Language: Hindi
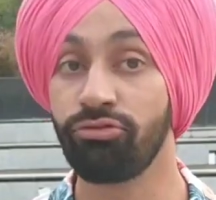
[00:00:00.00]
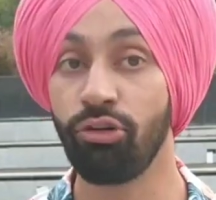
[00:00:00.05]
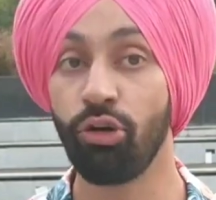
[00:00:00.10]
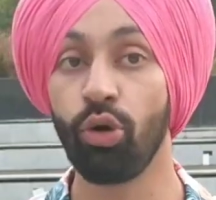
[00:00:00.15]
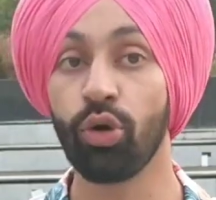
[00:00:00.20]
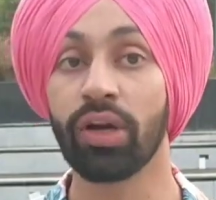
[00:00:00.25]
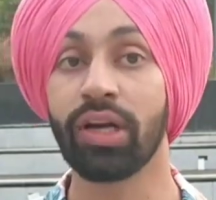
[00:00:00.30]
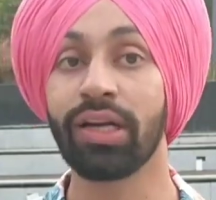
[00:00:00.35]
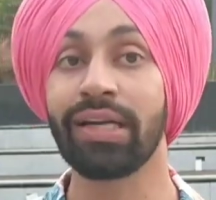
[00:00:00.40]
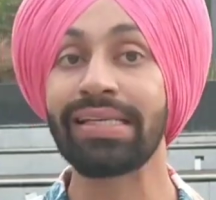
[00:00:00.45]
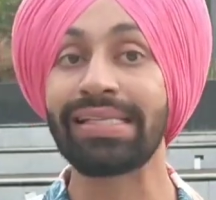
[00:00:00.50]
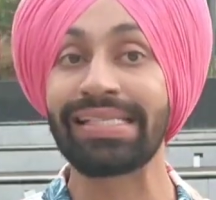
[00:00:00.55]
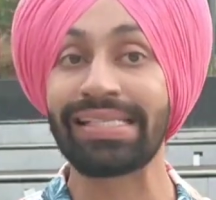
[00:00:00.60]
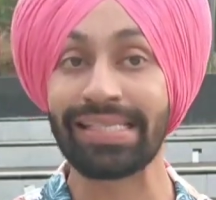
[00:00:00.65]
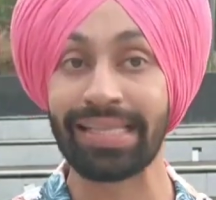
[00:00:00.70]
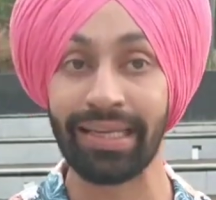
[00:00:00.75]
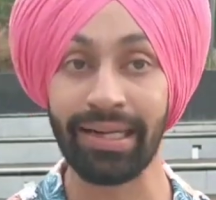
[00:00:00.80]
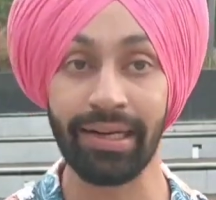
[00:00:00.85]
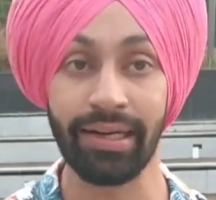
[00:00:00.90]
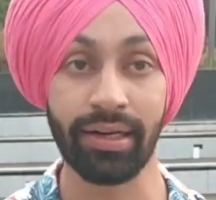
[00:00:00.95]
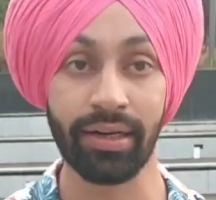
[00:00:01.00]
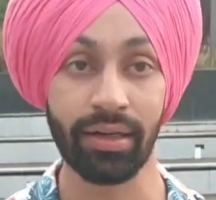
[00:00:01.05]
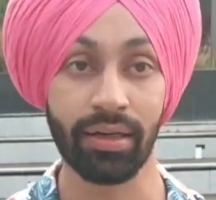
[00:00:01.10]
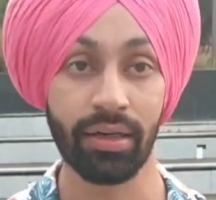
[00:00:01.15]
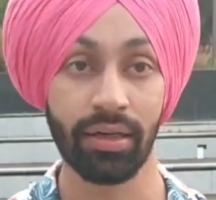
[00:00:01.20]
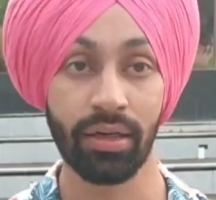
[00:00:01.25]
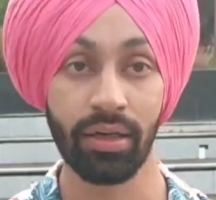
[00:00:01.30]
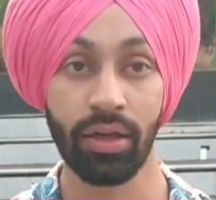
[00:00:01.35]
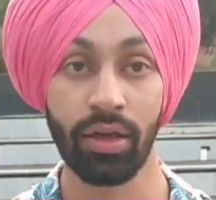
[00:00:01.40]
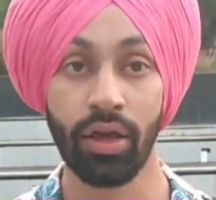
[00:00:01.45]
फॉरन स्किल्ड
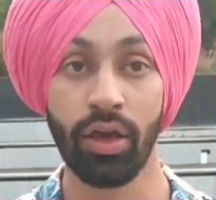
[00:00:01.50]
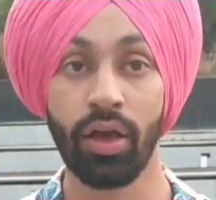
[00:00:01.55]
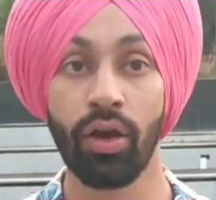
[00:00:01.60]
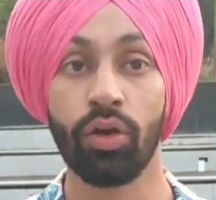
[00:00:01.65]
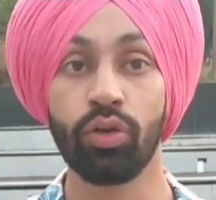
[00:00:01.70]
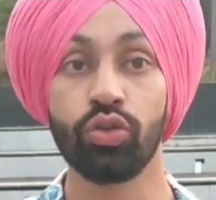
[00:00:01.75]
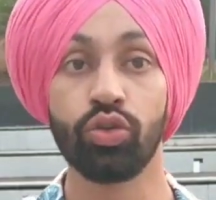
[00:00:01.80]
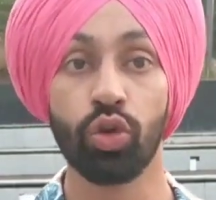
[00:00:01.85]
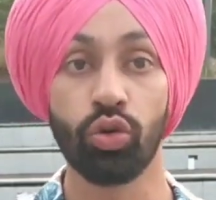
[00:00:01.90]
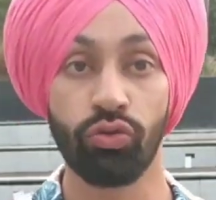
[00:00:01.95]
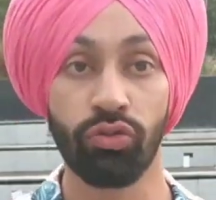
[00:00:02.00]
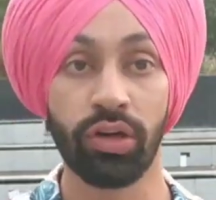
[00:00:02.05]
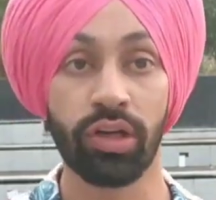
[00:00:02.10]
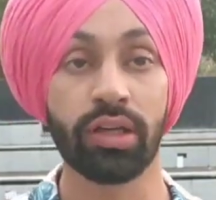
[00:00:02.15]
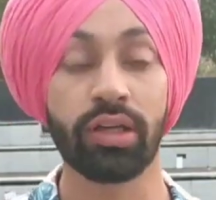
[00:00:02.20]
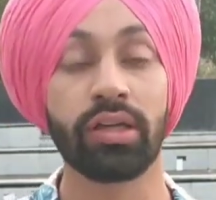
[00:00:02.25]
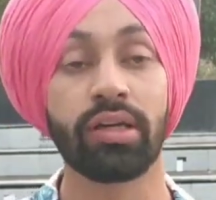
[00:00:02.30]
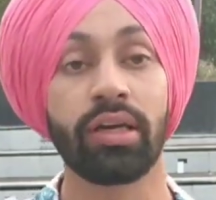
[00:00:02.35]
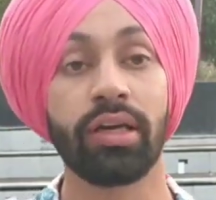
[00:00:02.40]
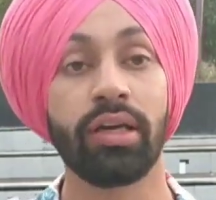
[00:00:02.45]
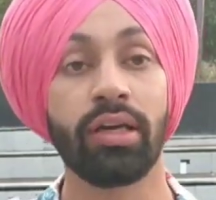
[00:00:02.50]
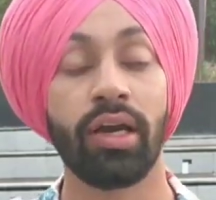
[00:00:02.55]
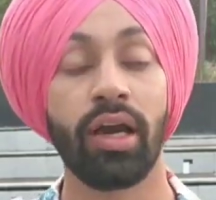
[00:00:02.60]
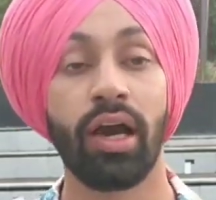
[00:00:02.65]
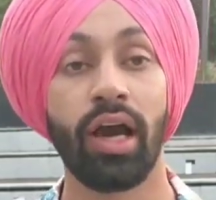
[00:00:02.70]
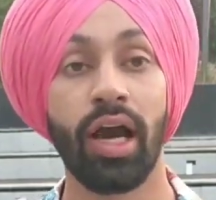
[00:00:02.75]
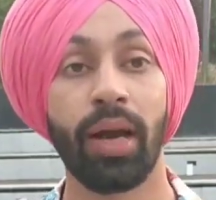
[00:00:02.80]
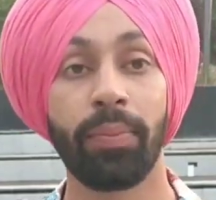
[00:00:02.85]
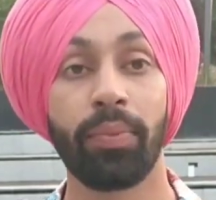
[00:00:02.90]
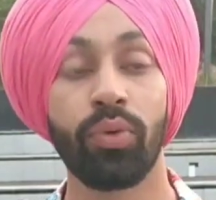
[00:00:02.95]
जो वर्कर हैं
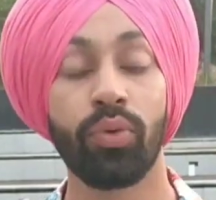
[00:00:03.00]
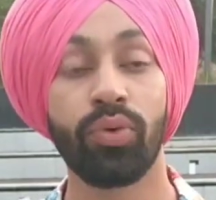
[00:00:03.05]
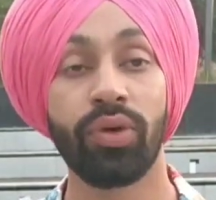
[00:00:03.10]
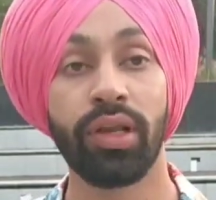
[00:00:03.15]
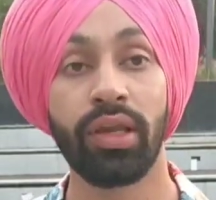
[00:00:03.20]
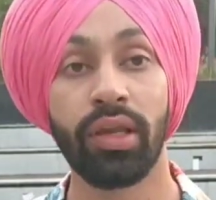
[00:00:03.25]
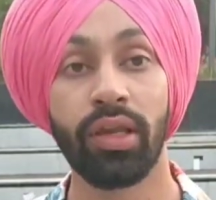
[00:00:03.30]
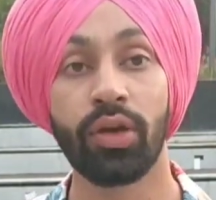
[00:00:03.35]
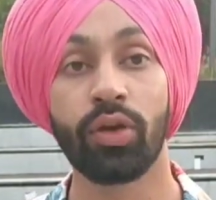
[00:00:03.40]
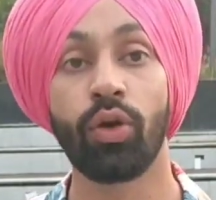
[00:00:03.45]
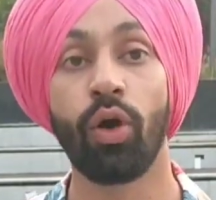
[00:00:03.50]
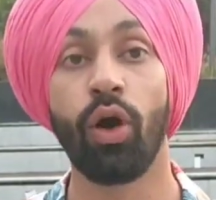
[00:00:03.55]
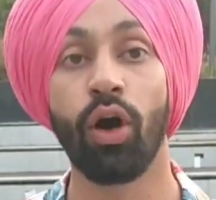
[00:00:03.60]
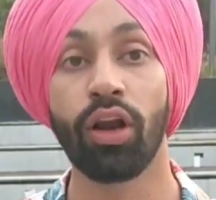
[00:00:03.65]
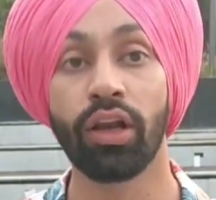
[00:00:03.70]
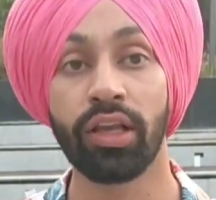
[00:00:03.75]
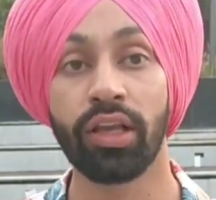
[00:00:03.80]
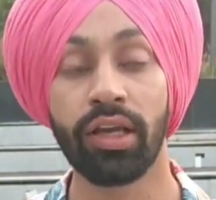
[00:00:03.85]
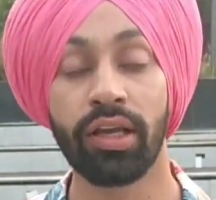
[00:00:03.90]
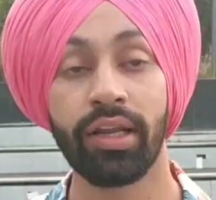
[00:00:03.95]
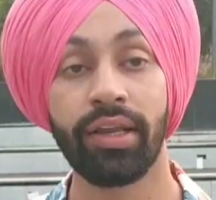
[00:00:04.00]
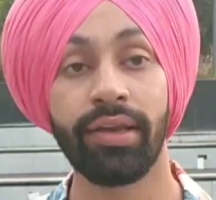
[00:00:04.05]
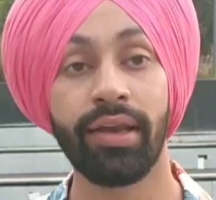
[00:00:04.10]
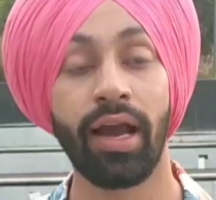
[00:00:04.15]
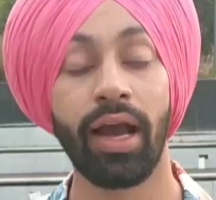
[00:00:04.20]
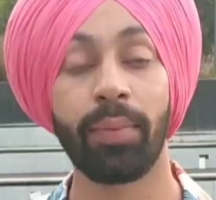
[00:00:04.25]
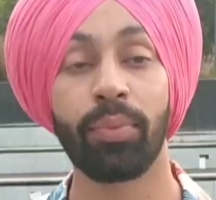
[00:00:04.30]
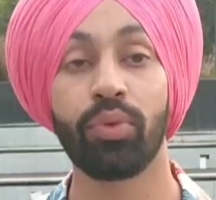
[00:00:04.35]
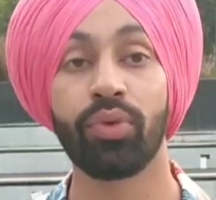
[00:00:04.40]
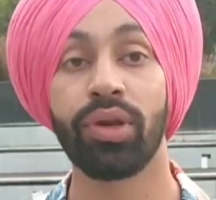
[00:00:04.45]
आप उन्हें कॉल करें
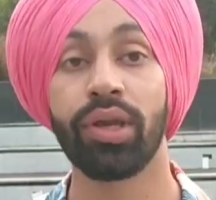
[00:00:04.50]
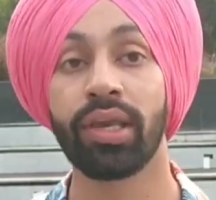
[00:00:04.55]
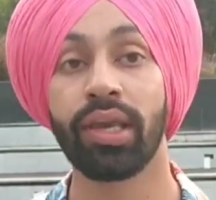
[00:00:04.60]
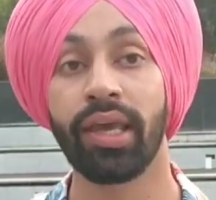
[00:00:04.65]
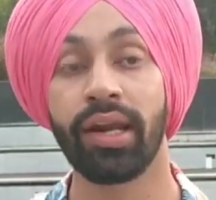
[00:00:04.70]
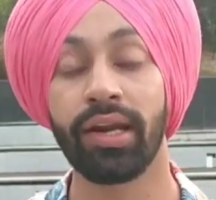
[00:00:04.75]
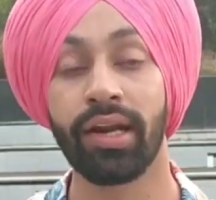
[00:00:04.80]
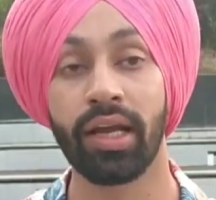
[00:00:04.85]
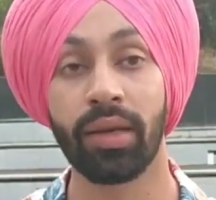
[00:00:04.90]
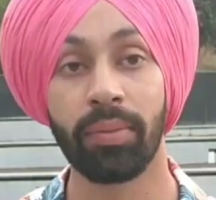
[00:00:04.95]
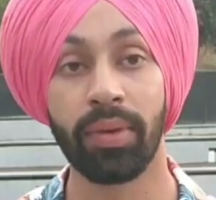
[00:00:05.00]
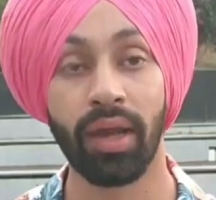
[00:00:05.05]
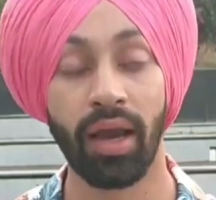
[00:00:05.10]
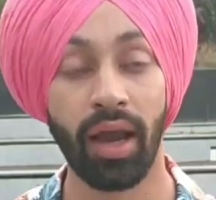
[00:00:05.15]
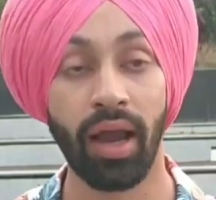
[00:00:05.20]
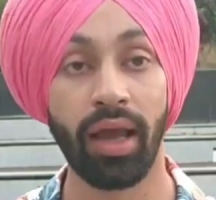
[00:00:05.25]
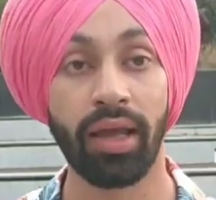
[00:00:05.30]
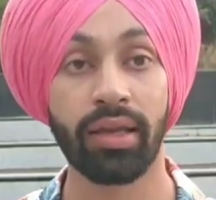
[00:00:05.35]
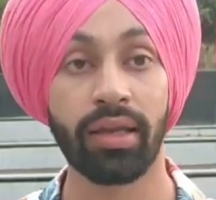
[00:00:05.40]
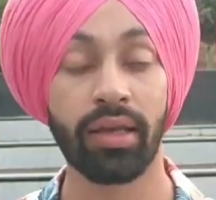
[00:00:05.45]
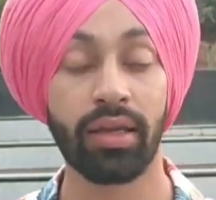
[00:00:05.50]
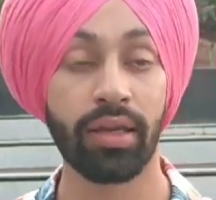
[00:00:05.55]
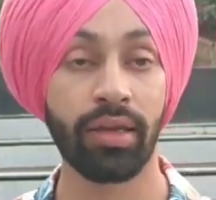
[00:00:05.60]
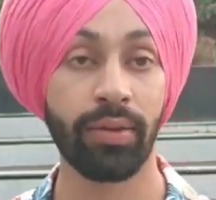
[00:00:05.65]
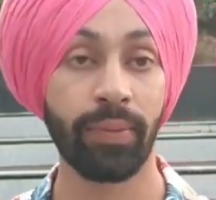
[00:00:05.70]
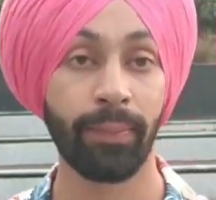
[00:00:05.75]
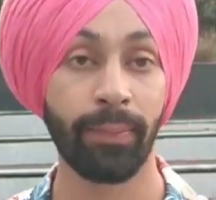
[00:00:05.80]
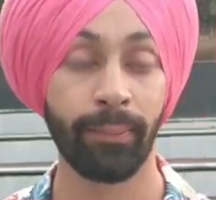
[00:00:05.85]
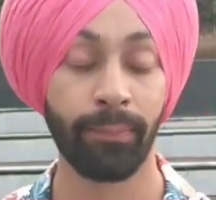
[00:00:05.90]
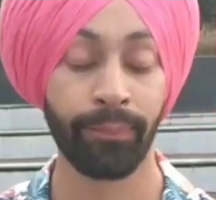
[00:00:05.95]
आप उन्हें कनाडा में हायर करें